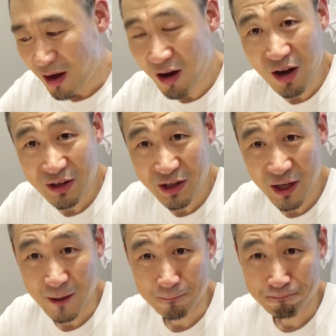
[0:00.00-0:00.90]
아,
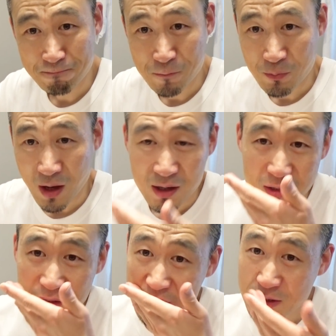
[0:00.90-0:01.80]
이게
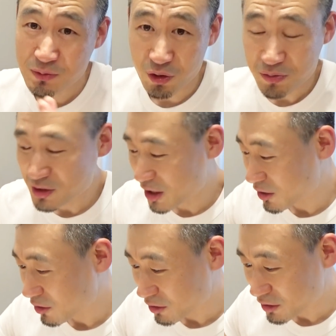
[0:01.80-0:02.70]
이게 지금
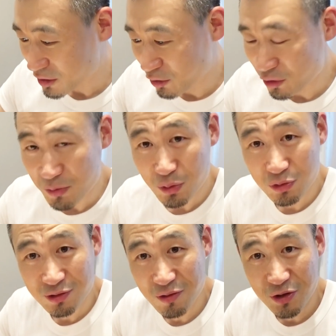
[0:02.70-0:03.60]
여름이잖아요. 이게 여름에
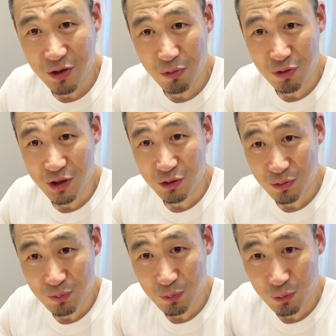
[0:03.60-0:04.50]
더 뜨거운 걸 이렇게 먹으니까 또
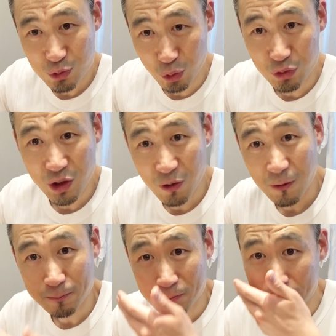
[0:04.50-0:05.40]
좋네요.
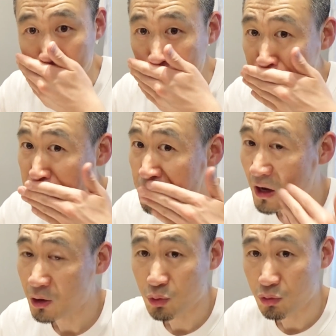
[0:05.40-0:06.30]
음.
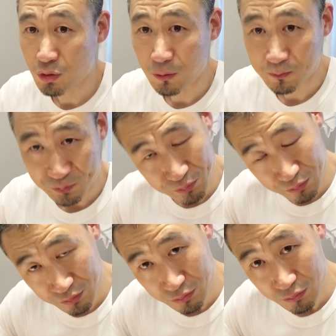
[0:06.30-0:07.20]
아, 좋고.
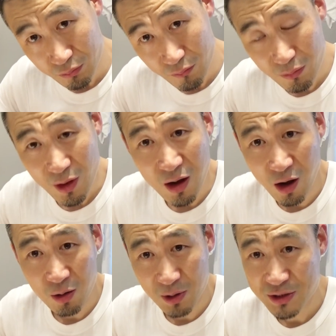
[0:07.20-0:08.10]

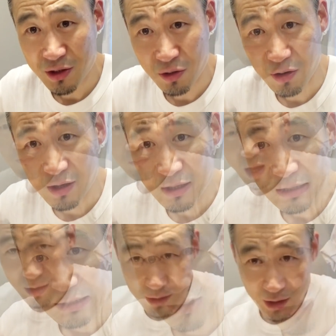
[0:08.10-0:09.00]
아, 맛있네요.
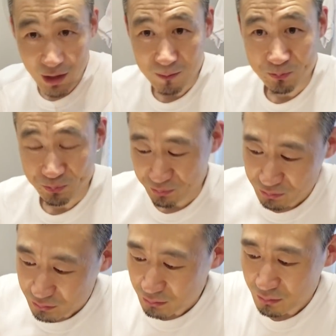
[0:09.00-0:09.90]
이렇게
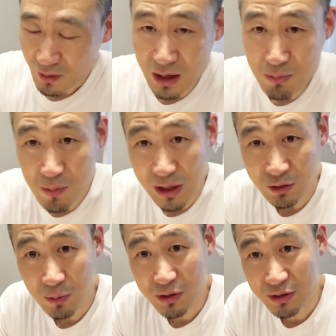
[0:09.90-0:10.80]
한번
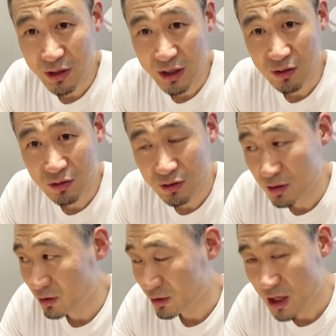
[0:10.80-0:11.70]
만들어 봤는데
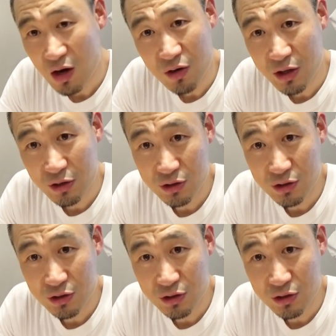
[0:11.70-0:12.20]
이거를 차갑게 해서